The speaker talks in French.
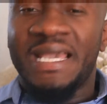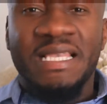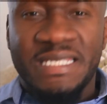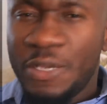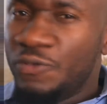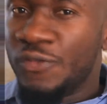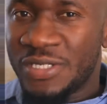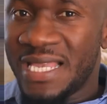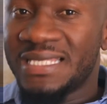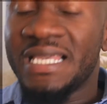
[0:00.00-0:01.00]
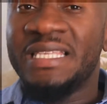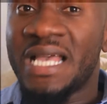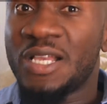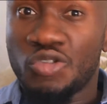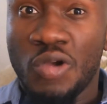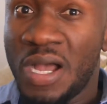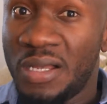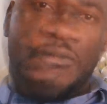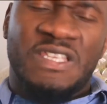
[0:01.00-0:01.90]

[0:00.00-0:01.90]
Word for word: et rester où vous êtes est un choix.